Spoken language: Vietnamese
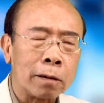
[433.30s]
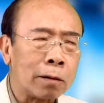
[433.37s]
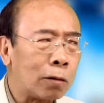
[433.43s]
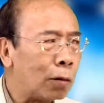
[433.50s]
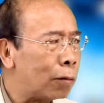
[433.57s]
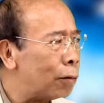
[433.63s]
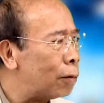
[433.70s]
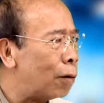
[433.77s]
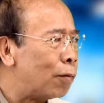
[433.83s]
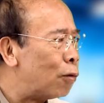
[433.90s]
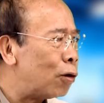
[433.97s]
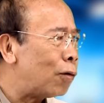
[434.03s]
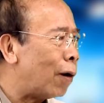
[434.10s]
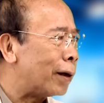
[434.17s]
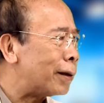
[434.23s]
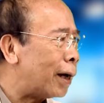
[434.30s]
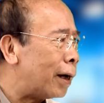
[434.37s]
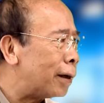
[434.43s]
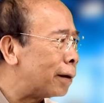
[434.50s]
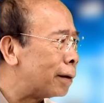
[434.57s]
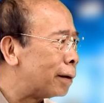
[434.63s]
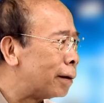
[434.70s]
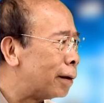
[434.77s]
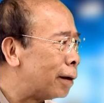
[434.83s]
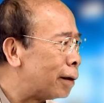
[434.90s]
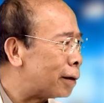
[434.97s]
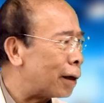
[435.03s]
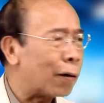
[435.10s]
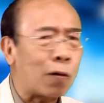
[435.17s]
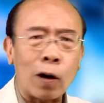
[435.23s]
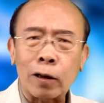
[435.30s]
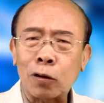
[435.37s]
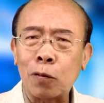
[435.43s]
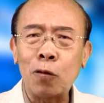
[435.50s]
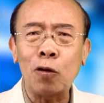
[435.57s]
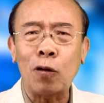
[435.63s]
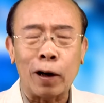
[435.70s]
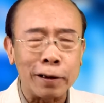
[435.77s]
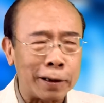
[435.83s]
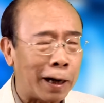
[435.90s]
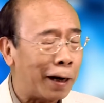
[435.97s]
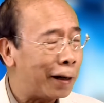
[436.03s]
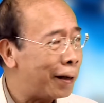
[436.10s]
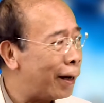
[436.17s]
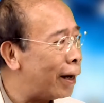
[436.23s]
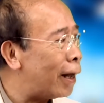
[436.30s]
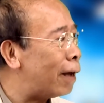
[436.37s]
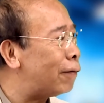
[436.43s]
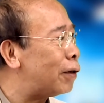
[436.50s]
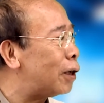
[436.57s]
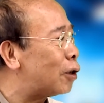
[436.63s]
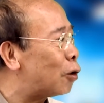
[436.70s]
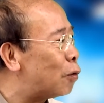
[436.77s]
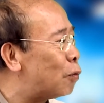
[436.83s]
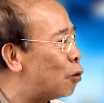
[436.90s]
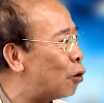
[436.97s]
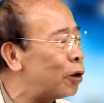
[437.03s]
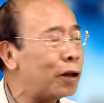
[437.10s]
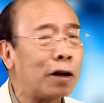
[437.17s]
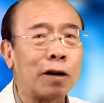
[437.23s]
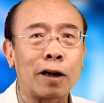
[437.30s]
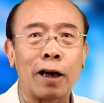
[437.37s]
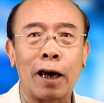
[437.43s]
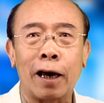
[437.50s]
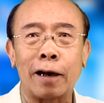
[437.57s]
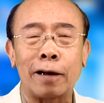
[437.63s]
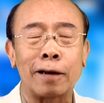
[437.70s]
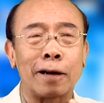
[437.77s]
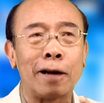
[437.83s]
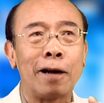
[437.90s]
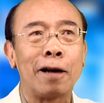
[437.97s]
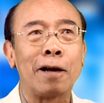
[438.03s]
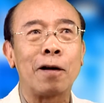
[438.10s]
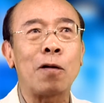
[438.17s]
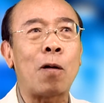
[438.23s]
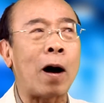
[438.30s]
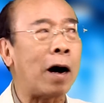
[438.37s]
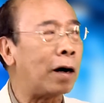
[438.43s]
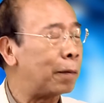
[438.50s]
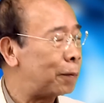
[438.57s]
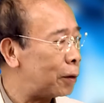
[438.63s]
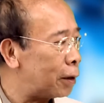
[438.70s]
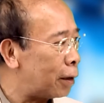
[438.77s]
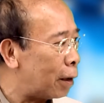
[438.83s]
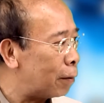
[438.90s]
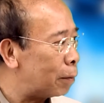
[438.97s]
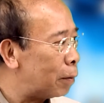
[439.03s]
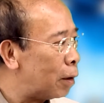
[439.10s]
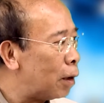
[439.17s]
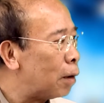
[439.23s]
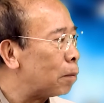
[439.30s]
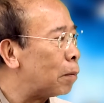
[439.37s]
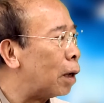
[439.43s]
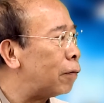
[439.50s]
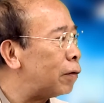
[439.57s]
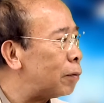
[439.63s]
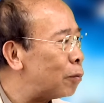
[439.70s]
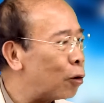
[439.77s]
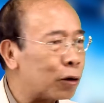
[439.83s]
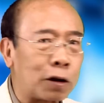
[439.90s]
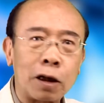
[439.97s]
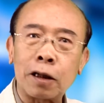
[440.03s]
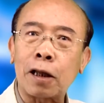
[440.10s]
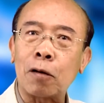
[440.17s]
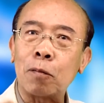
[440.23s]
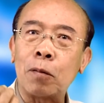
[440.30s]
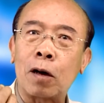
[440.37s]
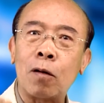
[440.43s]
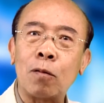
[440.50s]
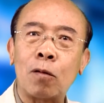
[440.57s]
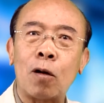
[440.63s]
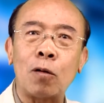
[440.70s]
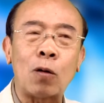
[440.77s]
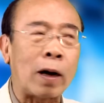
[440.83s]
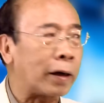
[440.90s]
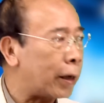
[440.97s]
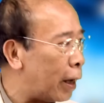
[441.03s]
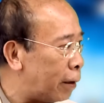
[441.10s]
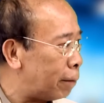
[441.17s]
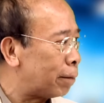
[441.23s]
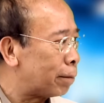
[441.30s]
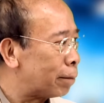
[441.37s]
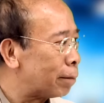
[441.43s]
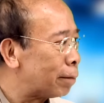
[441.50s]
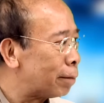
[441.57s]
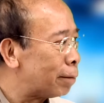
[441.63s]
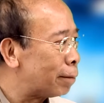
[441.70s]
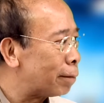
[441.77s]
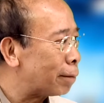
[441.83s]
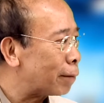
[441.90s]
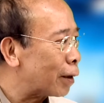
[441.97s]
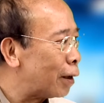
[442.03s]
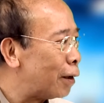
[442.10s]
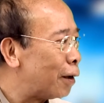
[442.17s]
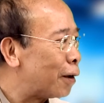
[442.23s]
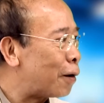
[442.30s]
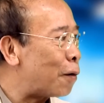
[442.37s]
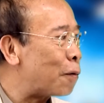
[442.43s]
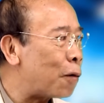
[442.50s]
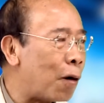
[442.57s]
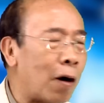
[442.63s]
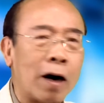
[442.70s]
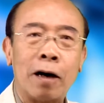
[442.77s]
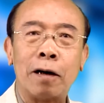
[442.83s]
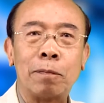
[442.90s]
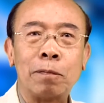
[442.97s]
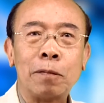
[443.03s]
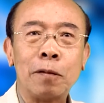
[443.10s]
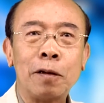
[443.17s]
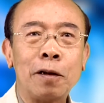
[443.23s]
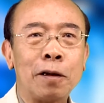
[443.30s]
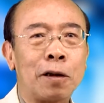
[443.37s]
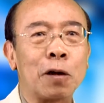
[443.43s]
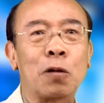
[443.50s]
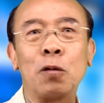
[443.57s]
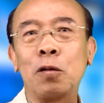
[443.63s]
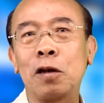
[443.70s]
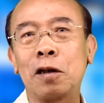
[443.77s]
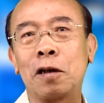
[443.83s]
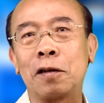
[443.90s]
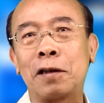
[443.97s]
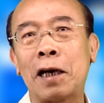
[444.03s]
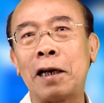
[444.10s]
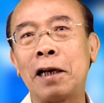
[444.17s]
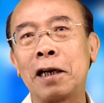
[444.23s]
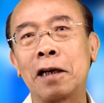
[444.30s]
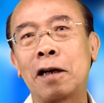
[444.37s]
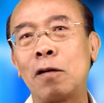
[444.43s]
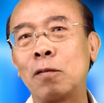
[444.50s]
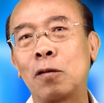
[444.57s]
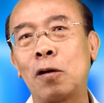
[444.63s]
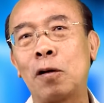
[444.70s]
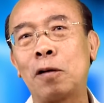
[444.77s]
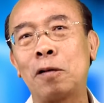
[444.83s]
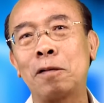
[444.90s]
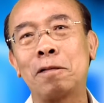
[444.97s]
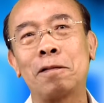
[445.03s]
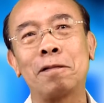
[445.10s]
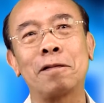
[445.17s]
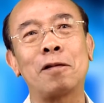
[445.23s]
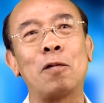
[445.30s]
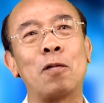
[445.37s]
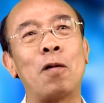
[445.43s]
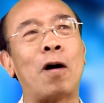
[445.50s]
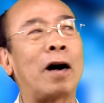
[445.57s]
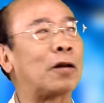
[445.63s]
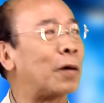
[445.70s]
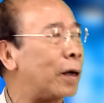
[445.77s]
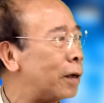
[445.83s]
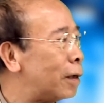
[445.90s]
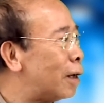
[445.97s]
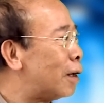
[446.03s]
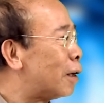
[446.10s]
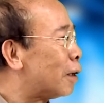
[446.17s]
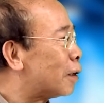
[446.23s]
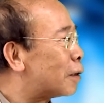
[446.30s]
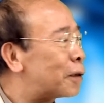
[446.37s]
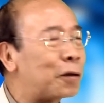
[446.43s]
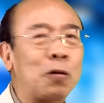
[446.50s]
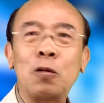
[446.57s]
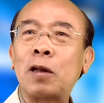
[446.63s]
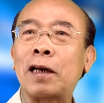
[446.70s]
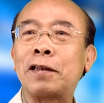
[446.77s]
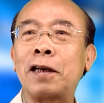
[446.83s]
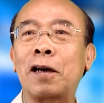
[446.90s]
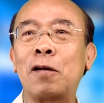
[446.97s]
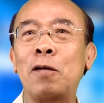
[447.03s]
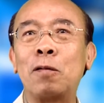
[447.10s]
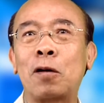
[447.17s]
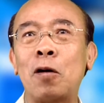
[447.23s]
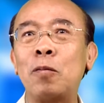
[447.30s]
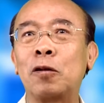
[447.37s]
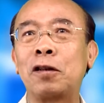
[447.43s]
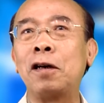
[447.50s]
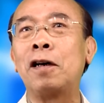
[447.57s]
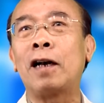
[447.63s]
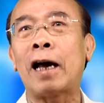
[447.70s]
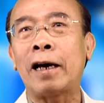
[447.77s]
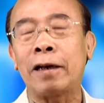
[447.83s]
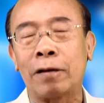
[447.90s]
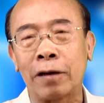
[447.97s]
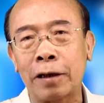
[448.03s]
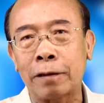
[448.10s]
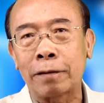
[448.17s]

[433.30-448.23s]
tôi cũng không muốn hòa giải chẳng qua tôi muốn hòa giải là vì tôi muốn thực hiện cái hòa hợp dân tộc bởi vì một dân tộc mà không có đoàn kết không có hòa hợp thì cũng như là gia đình không có không dạ. có hòa thuận chúng ta sẽ không có một tương lai nào hết